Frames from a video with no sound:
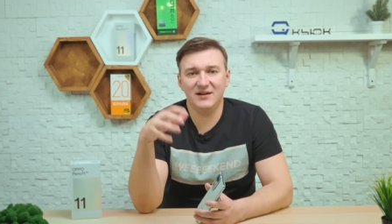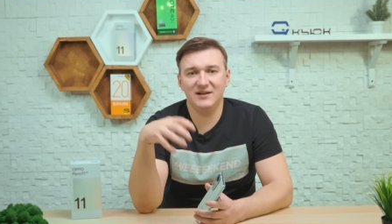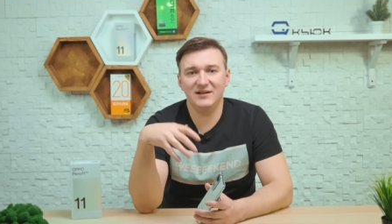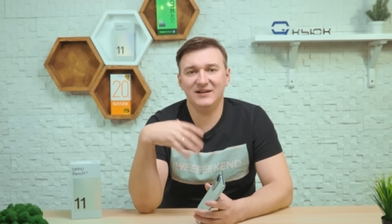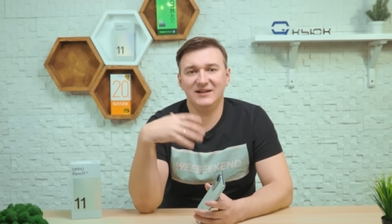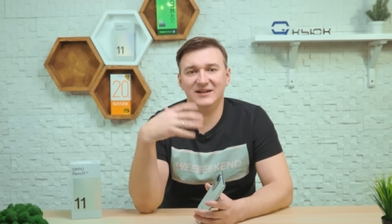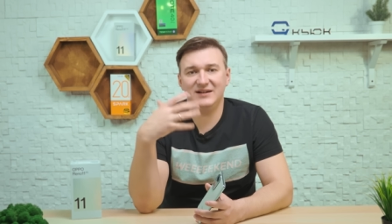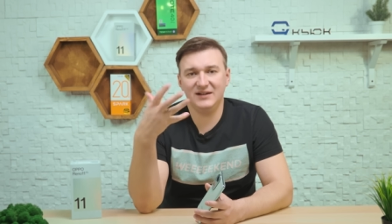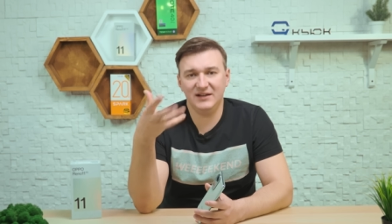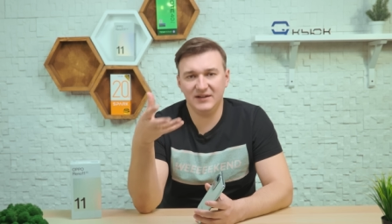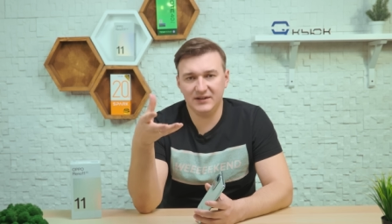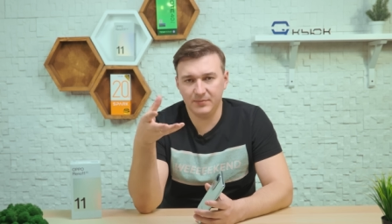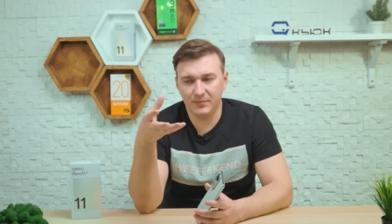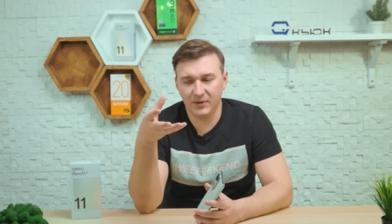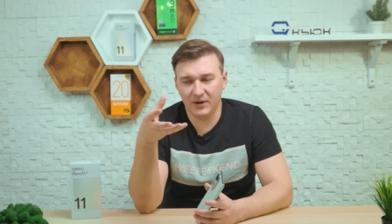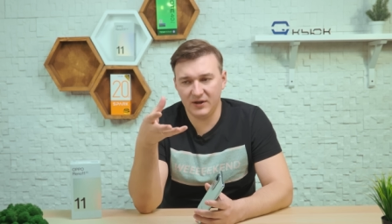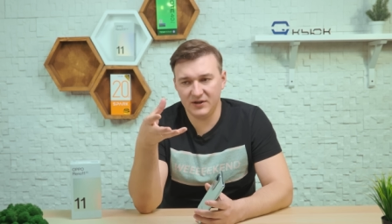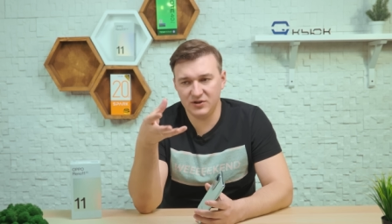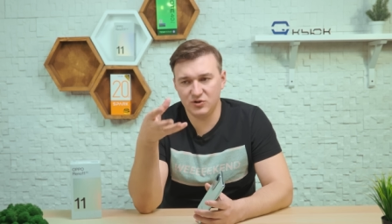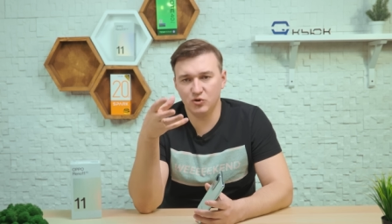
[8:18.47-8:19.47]
алгоритмы
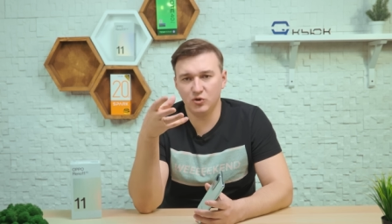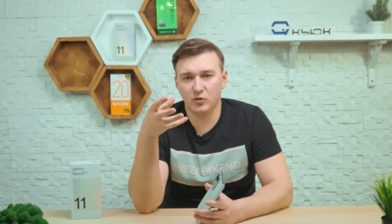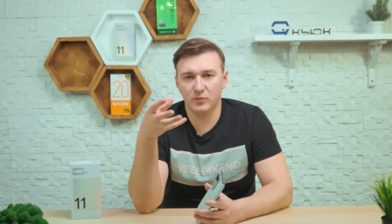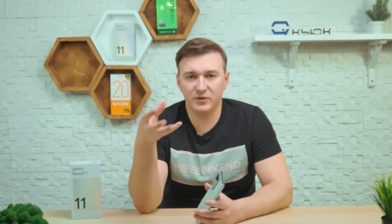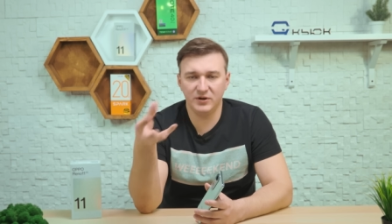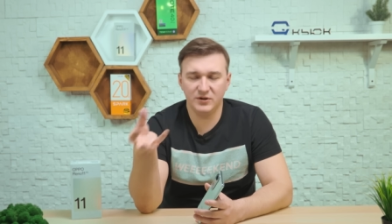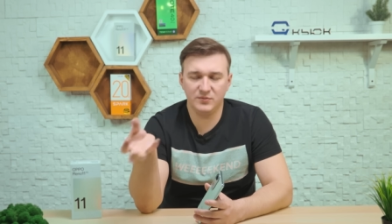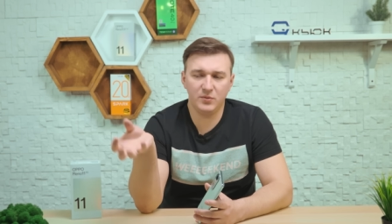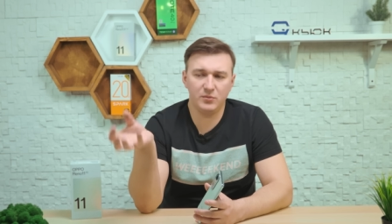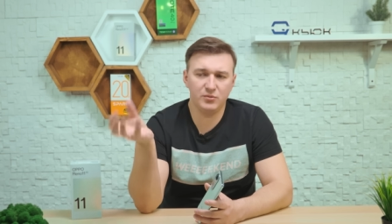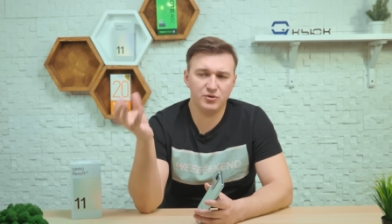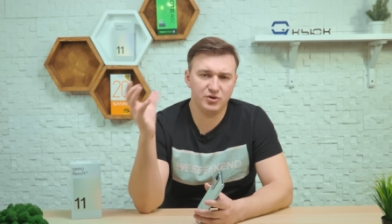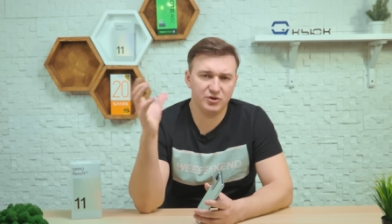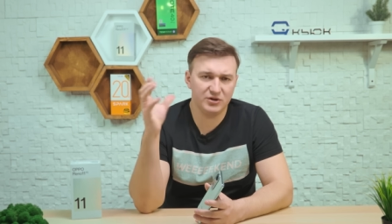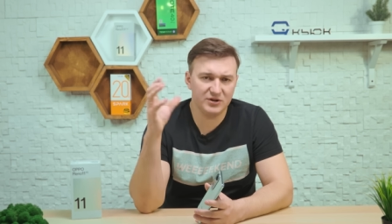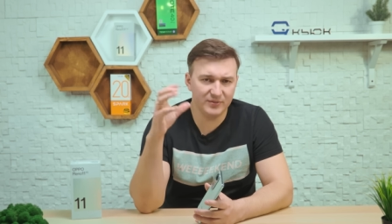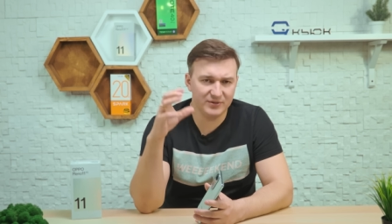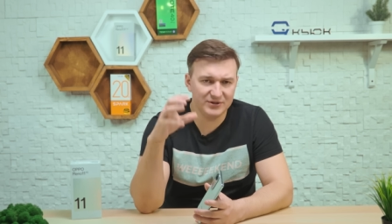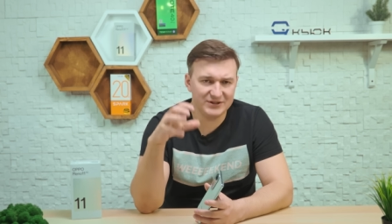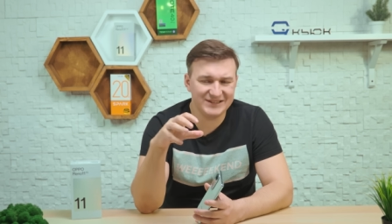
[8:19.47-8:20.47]
алгоритмы особые с помощью
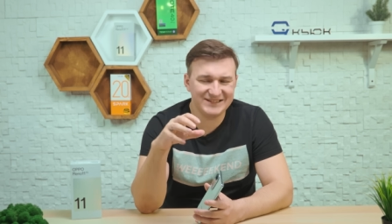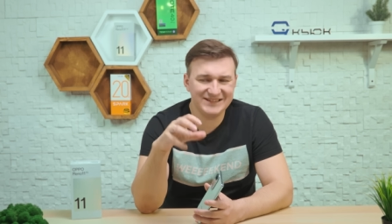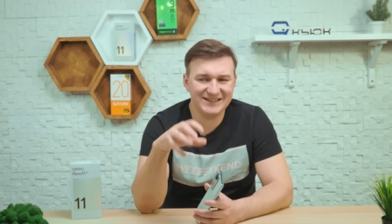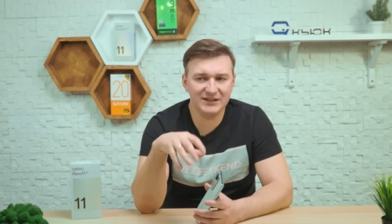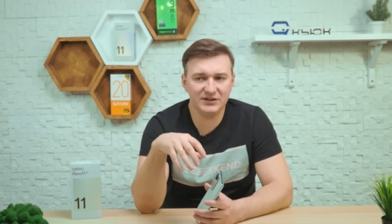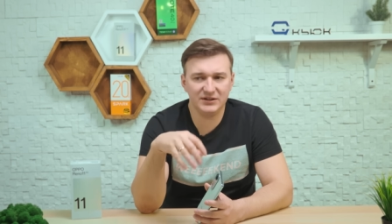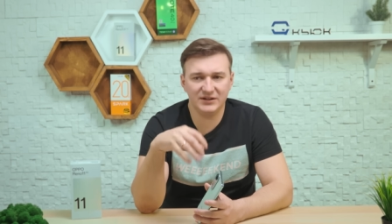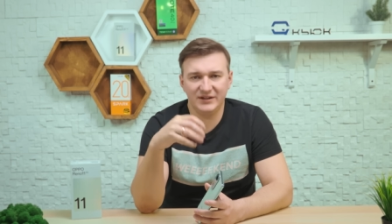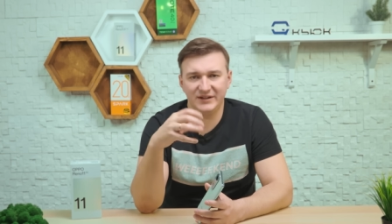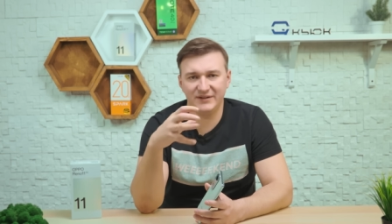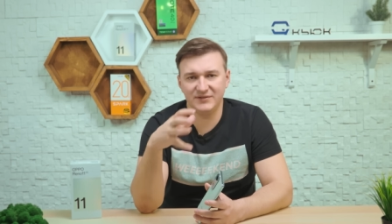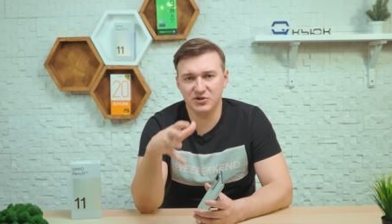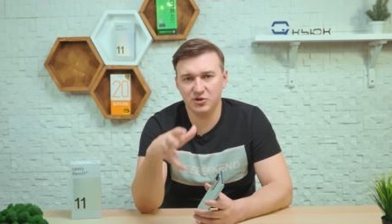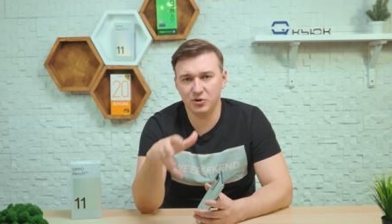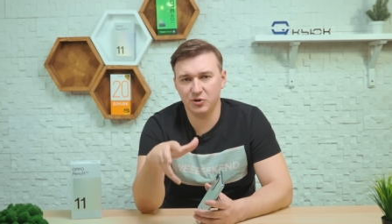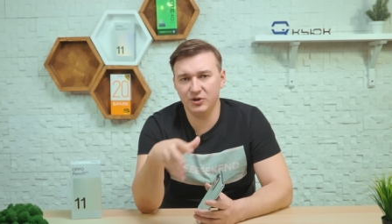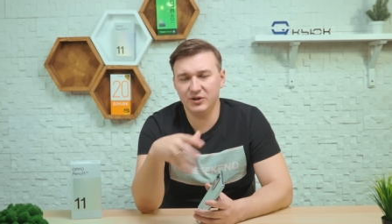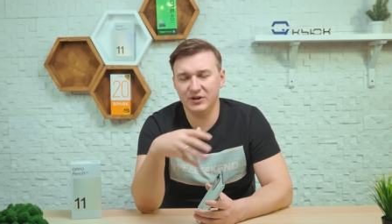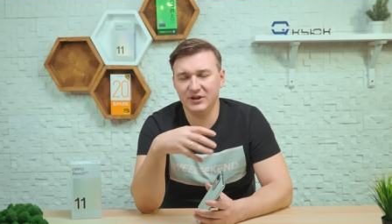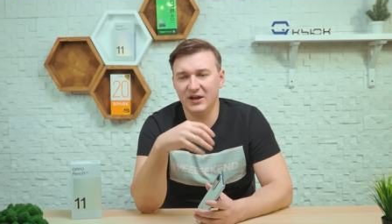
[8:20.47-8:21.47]
там интернета или
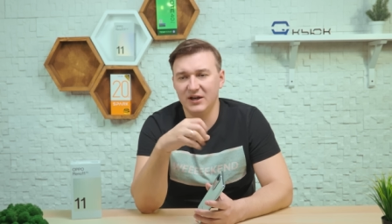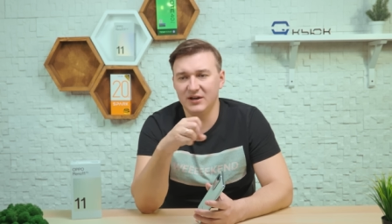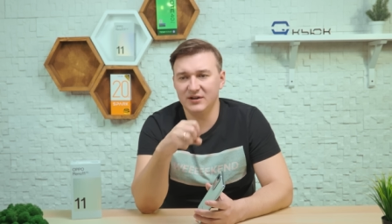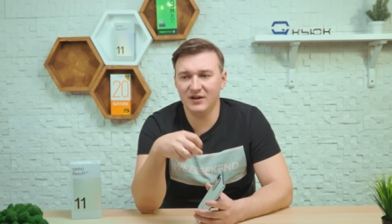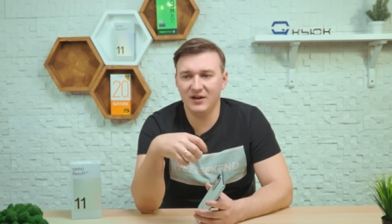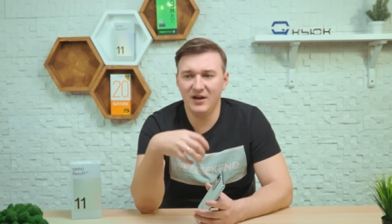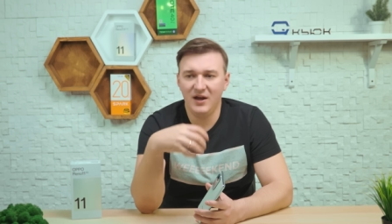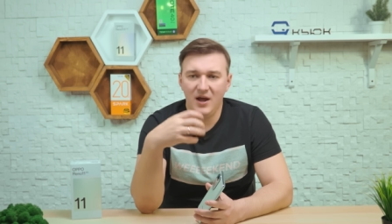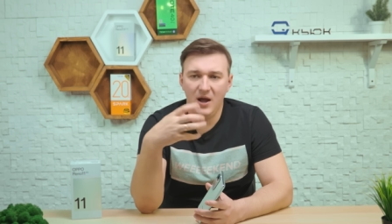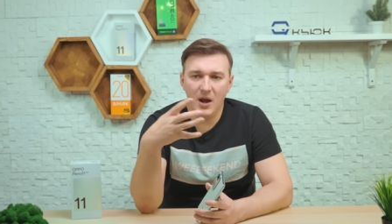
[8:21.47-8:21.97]
встроенных какие-то